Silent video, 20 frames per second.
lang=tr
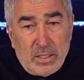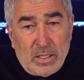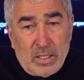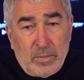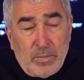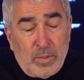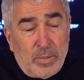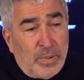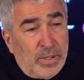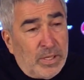
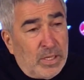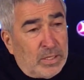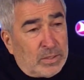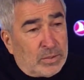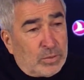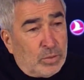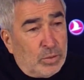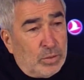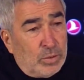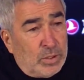Ama
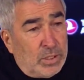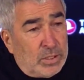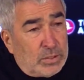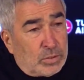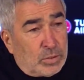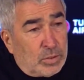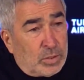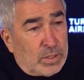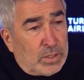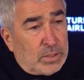penaltı golünden
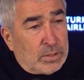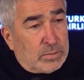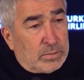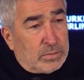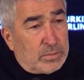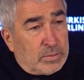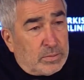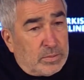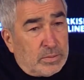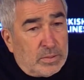sonra e,
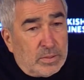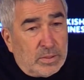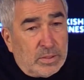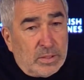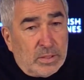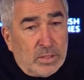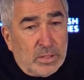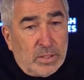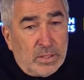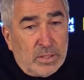
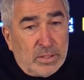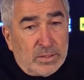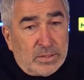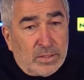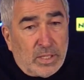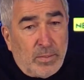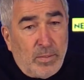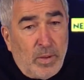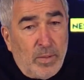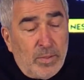
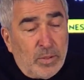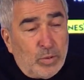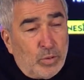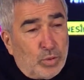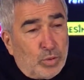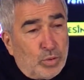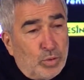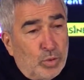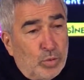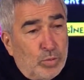tamamen
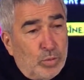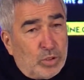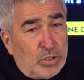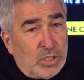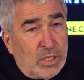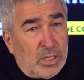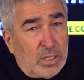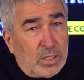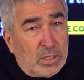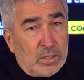düşündüğümüz
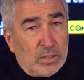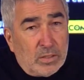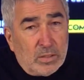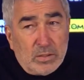şeyler e,